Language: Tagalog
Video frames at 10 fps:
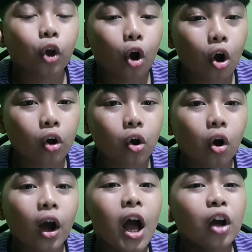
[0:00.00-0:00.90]
at Hong
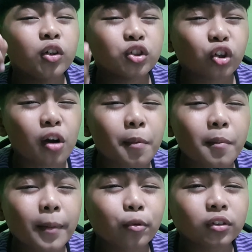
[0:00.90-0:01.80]
Kong. Gusto ko
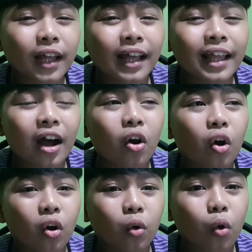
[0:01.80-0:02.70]
pong mapuntahan ang
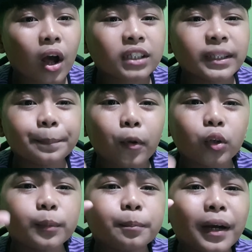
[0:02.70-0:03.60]
Hong Kong kasi po
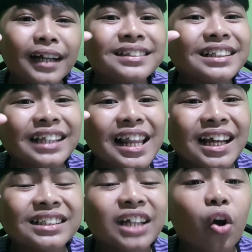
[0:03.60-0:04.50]
maganda
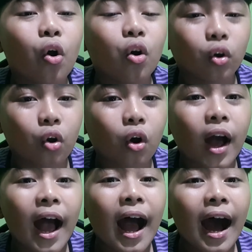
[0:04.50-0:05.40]
talaga sa Hong Kong.
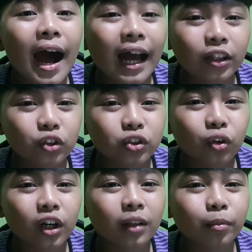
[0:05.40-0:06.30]
At gusto
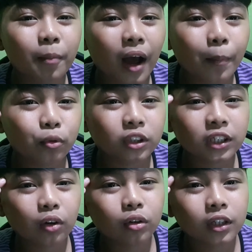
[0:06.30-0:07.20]
ko rin po makapunta
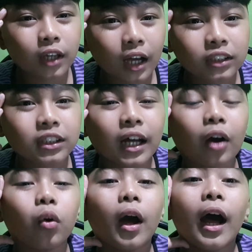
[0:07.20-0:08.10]
sa Korea kasi
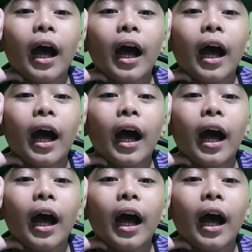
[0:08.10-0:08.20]
daw